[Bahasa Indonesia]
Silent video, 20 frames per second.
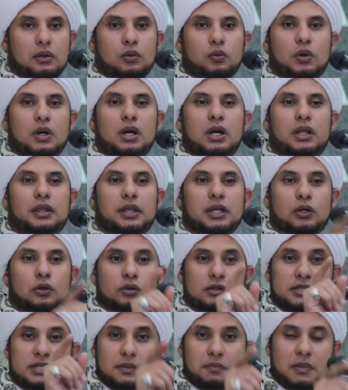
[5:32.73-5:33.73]
Walladhi
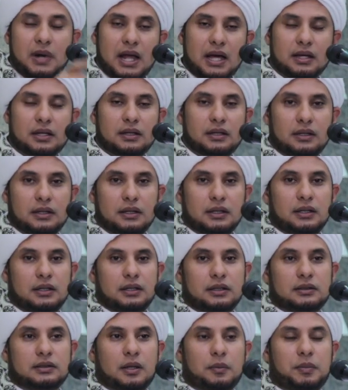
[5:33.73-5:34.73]
kusimlak,
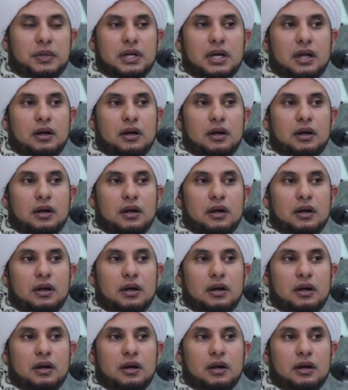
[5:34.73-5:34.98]
tapi